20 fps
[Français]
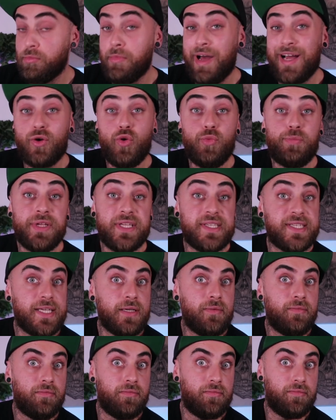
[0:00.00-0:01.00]
Mac ou
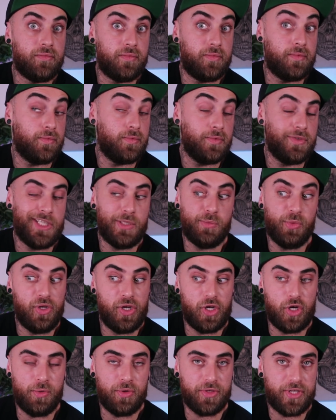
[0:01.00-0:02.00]
PC Dites-moi dans
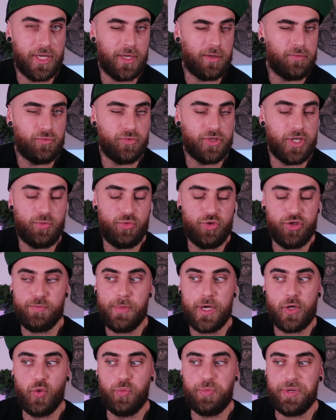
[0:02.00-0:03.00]
les commentaires. Vous êtes plus
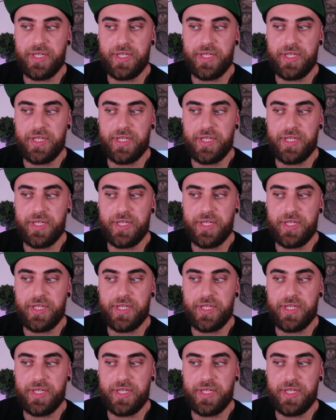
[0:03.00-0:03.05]
Mac ou